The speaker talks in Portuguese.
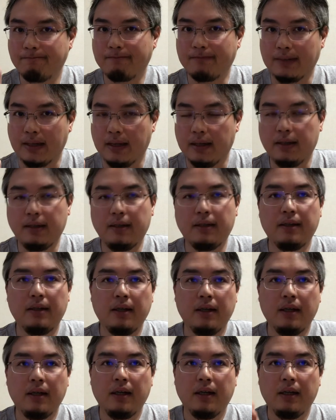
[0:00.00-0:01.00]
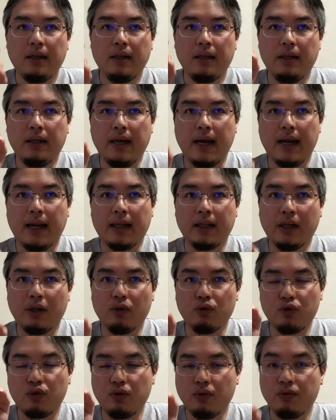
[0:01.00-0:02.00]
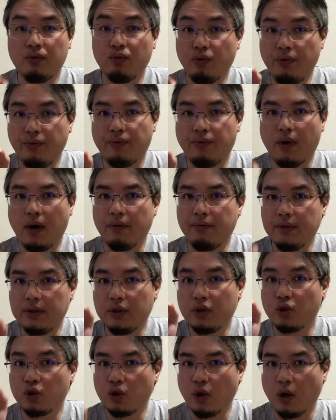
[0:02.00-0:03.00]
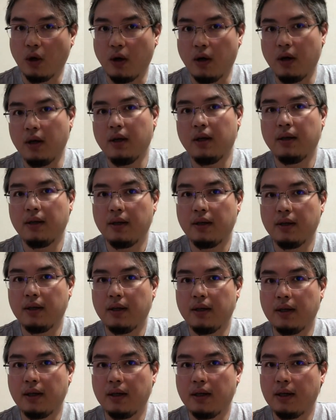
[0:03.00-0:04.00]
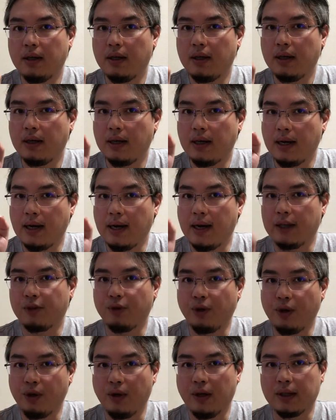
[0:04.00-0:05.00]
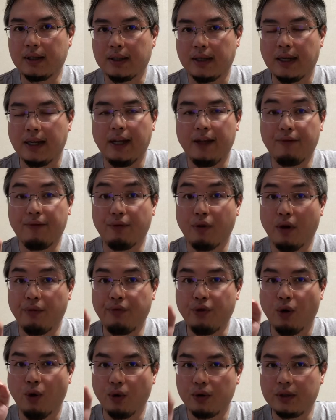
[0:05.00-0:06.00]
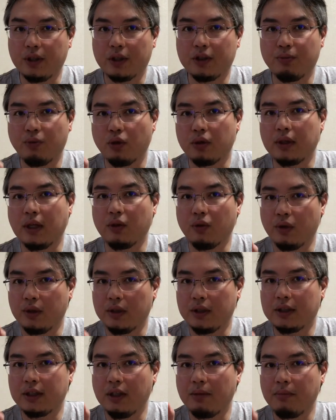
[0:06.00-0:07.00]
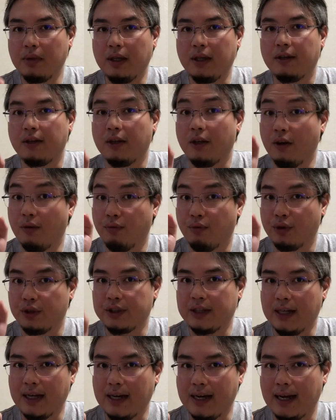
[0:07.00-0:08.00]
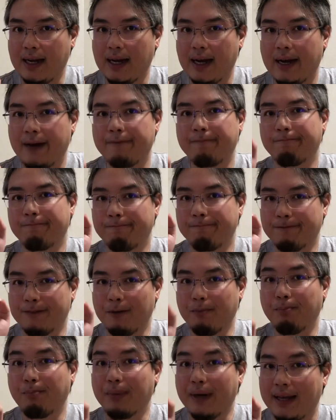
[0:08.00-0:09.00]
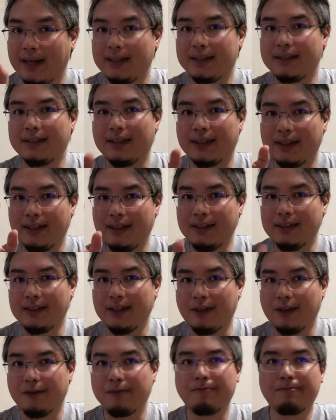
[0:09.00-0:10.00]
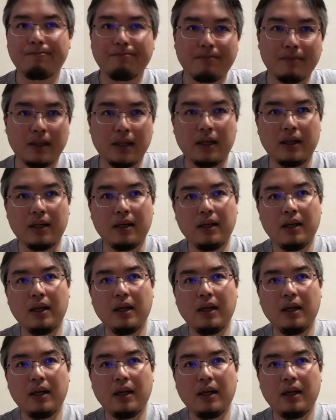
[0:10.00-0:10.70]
Tá? E ela não, não envolve só a Toyota, ela envolve outras montadoras também. Eu vou chegar lá. Então preste atenção. Tá?